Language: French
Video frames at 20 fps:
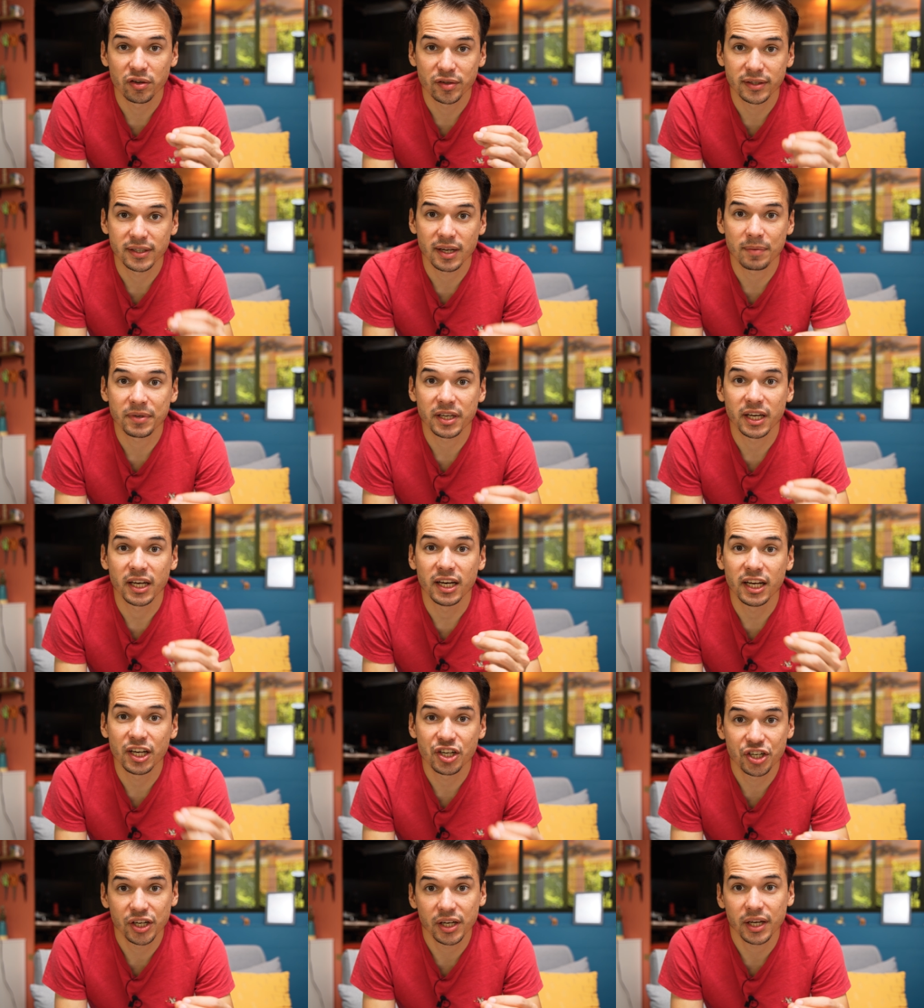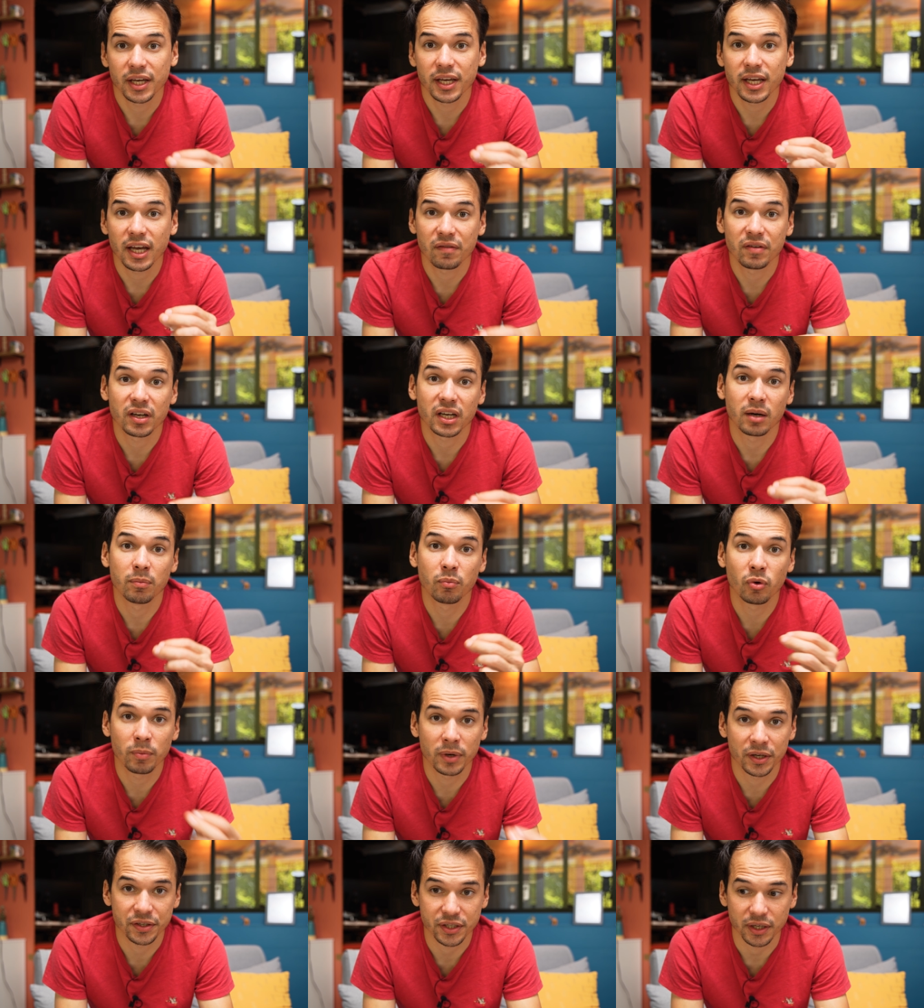un système qui est léger et avec un bon
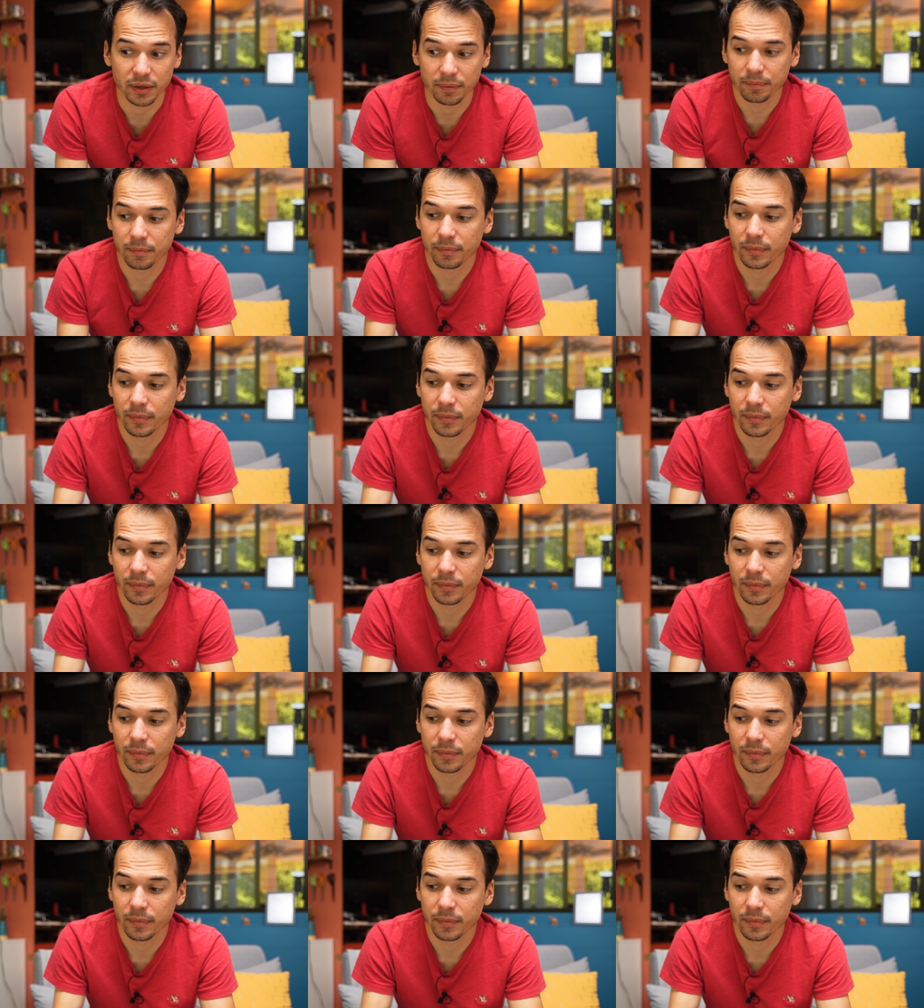maintien.